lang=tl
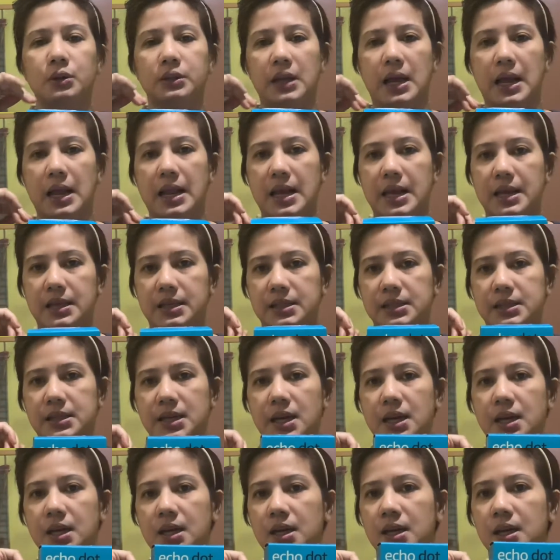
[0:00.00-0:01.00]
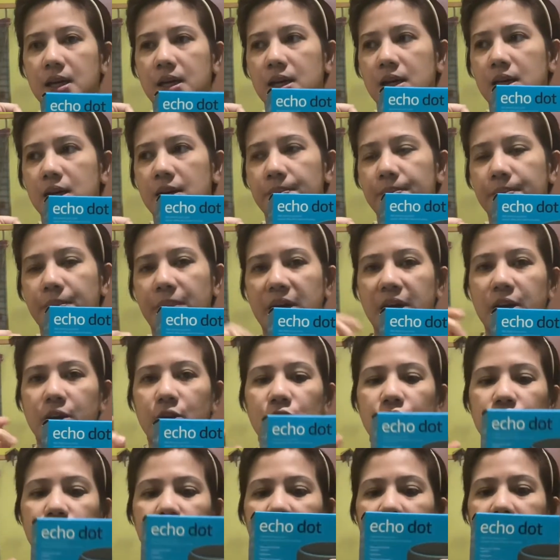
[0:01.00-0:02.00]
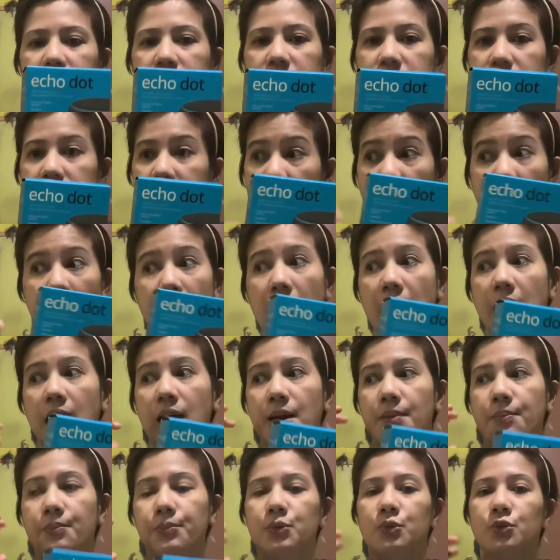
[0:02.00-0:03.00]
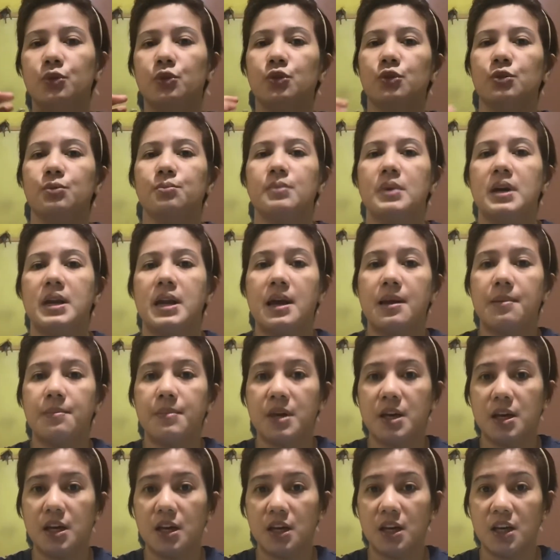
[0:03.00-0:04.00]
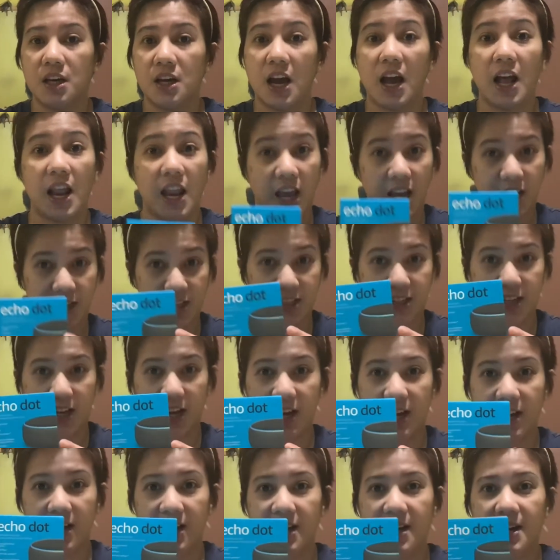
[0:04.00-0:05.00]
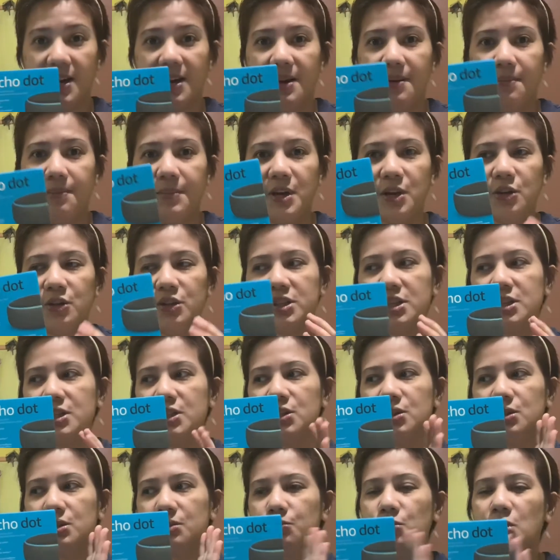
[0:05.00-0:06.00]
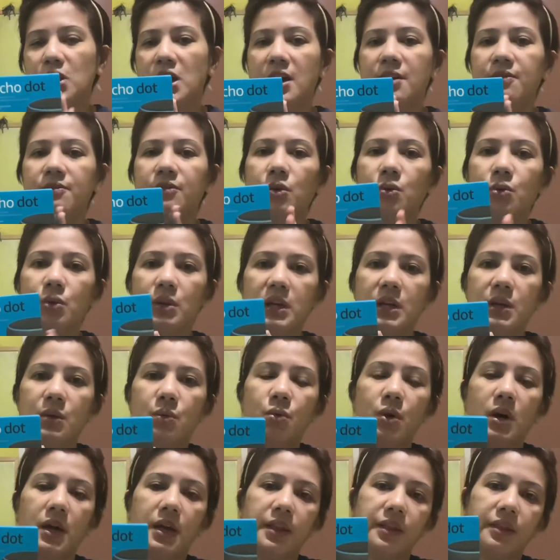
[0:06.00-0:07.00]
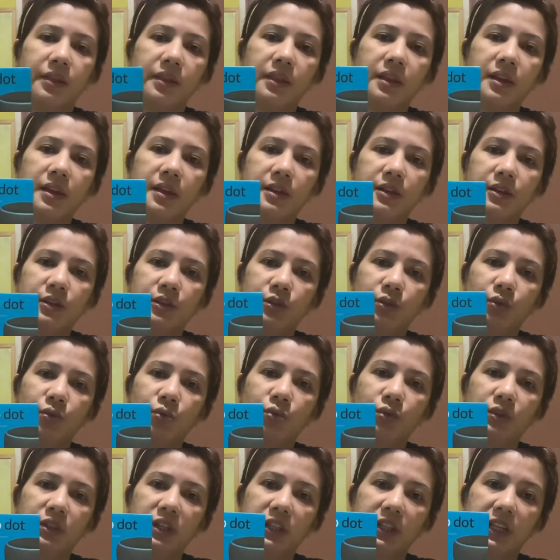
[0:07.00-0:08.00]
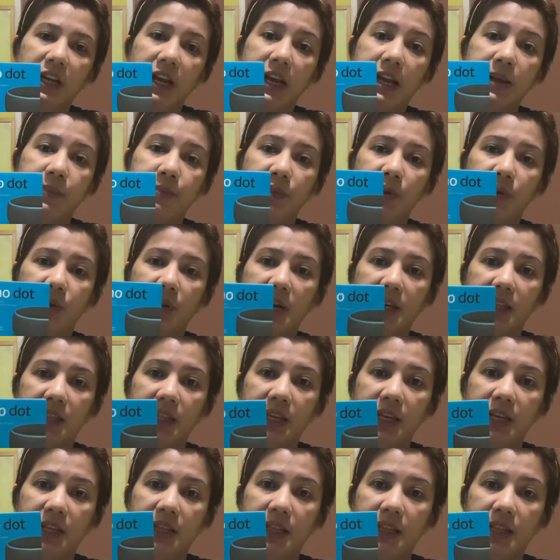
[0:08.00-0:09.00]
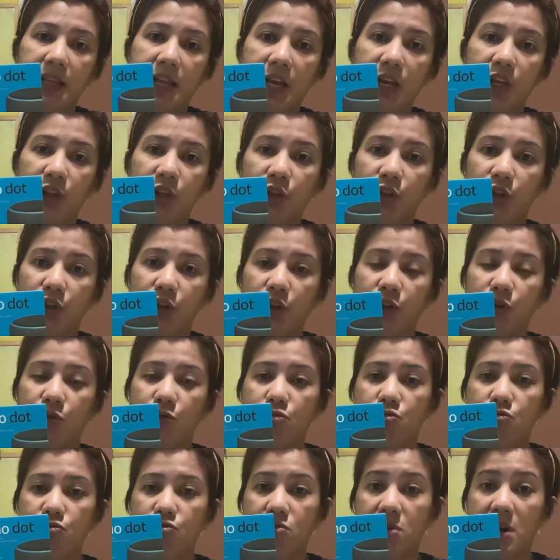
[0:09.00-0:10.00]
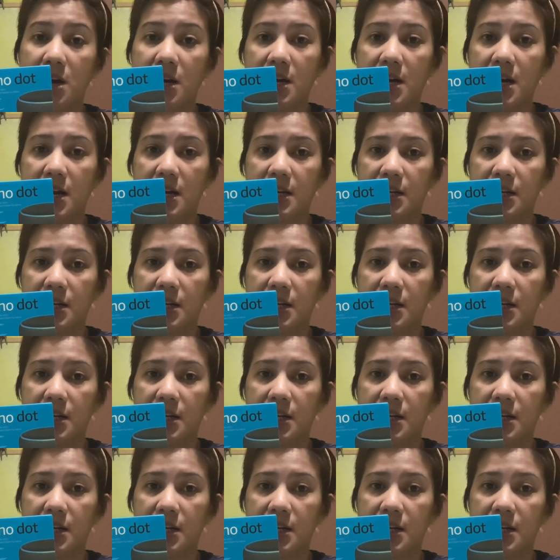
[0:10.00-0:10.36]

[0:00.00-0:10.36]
Alexa. Pero, kailangan po nun maraming Alexa. Pero since we have only one, so, tatry po natin later kung gagana